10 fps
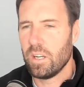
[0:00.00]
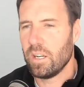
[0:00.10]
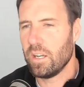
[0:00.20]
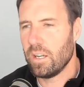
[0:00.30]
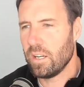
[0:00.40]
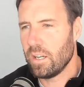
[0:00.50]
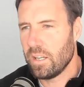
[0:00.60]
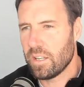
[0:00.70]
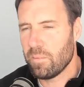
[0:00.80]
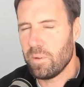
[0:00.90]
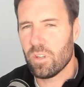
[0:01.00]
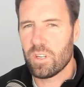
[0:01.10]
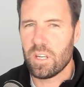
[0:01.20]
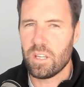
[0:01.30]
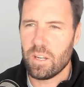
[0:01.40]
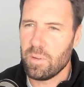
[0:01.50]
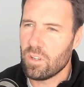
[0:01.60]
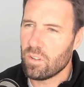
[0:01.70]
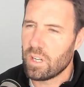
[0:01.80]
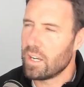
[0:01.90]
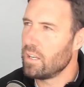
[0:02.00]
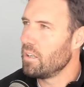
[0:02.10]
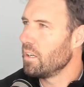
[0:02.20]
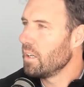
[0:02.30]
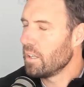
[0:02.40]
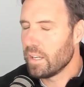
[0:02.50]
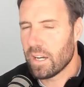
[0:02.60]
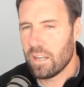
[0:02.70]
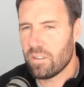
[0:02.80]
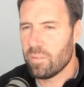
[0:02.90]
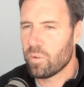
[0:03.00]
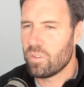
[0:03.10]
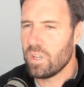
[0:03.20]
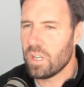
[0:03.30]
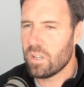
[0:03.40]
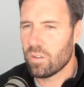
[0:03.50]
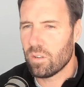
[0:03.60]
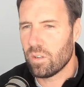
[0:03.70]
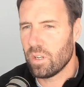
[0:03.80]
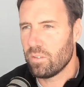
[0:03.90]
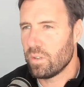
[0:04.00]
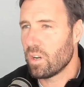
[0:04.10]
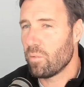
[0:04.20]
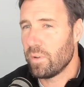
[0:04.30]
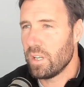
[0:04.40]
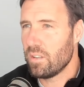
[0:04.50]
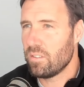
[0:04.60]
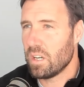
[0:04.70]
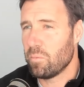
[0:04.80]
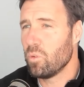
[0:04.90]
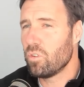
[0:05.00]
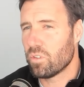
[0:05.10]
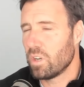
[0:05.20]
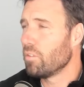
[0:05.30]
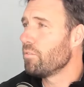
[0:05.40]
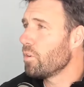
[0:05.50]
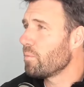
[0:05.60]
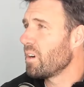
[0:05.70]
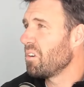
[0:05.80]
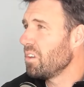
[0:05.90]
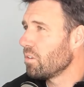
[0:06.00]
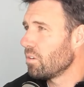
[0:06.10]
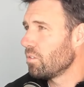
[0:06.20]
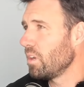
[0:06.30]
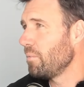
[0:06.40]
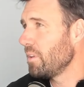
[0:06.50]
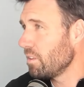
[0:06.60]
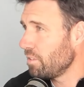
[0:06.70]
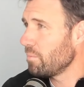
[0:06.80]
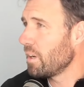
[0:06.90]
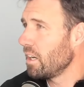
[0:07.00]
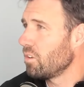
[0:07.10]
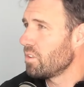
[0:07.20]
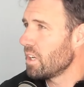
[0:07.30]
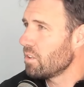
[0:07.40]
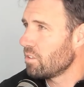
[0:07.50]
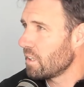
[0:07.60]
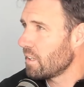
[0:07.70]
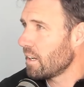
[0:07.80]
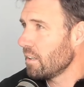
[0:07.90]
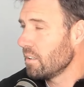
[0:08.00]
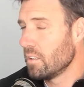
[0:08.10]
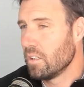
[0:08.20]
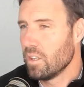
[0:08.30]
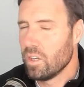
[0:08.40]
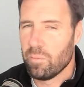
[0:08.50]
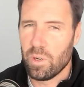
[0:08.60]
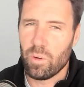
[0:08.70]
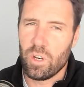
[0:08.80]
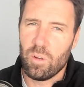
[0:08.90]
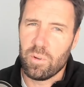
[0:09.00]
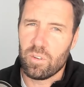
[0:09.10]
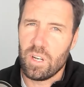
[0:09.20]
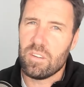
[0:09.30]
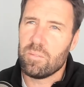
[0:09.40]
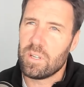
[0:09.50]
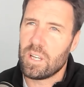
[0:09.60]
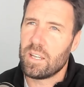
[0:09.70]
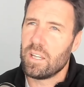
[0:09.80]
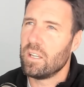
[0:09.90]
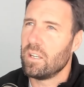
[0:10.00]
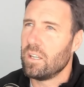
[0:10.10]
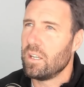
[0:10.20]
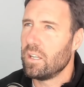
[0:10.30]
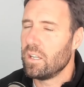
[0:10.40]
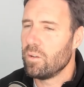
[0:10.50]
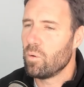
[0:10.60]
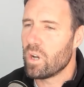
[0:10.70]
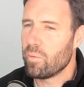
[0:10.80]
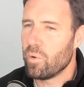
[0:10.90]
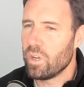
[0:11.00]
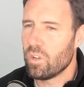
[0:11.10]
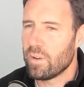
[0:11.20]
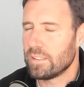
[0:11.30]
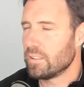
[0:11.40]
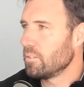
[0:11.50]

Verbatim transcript: Eh, entrenamiento tras entrenamiento, dejar el, dejar el 100%, es una competencia. Muchos se conforman con eso, con solamente firmar el contrato y ya está. Pero bueno, en lo personal siempre traté de buscar un poquito más.